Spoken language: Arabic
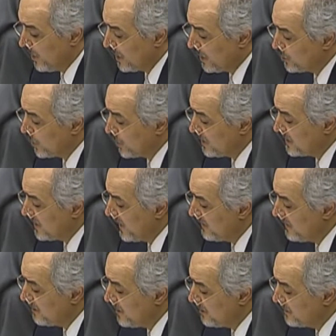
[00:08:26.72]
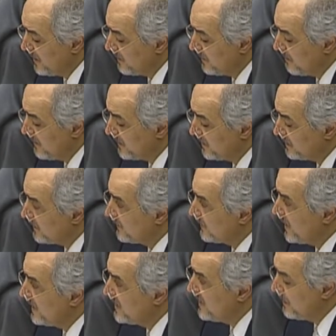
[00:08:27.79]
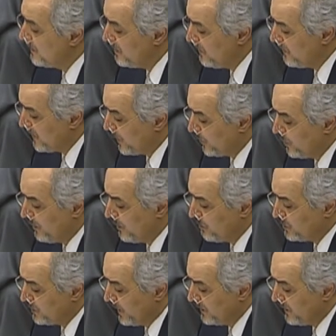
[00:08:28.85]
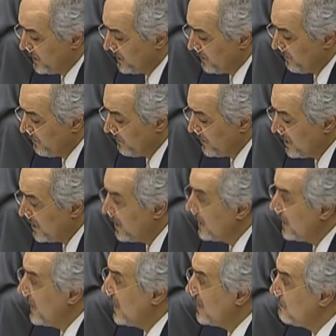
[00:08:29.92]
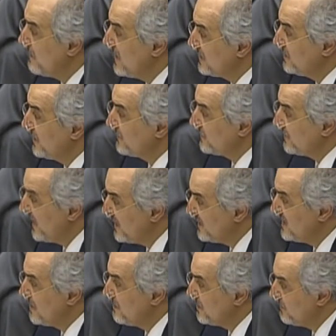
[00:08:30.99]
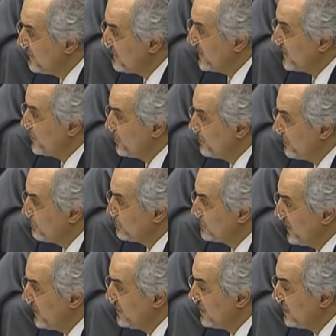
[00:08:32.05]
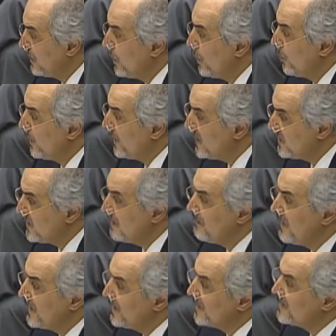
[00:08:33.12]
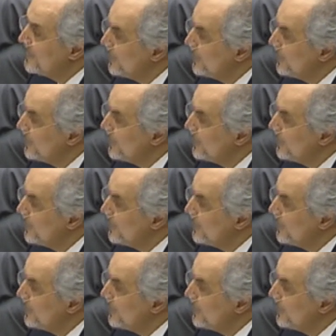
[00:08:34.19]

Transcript: وقد كرس هذا المبدأ في المادة الثانية من ميثاق الأمم المتحدة المادة الثانية من ميثاق الأمم المتحدة وليس المادة